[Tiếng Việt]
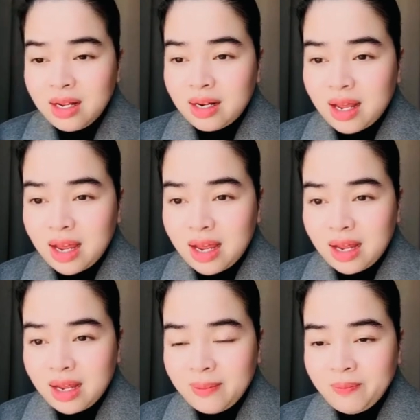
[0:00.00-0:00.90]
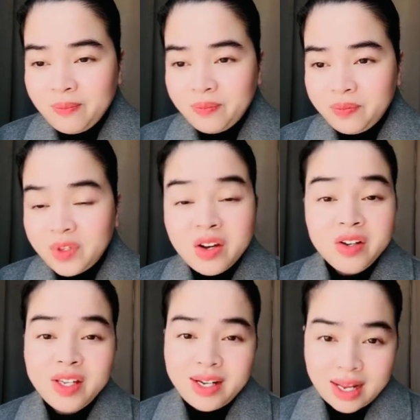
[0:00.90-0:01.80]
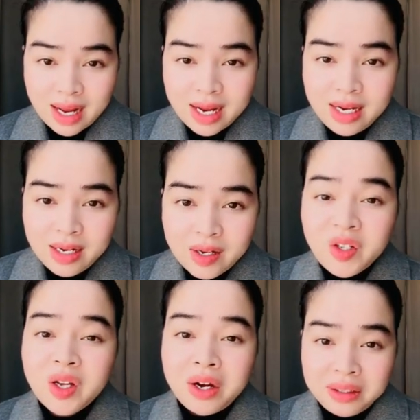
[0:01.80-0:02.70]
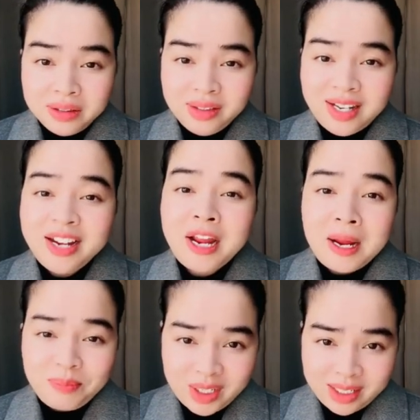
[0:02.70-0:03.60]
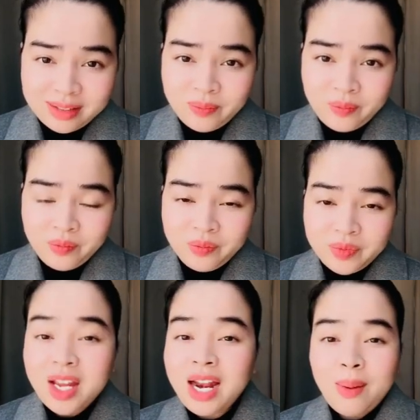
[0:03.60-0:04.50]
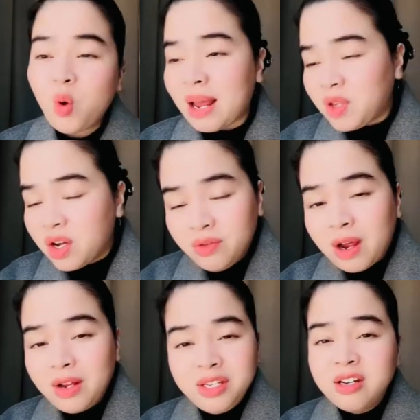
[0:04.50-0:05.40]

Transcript: là chưa gì đã thấy khinh thường nghề nghiệp rồi có nghĩa là muốn làm trưởng phòng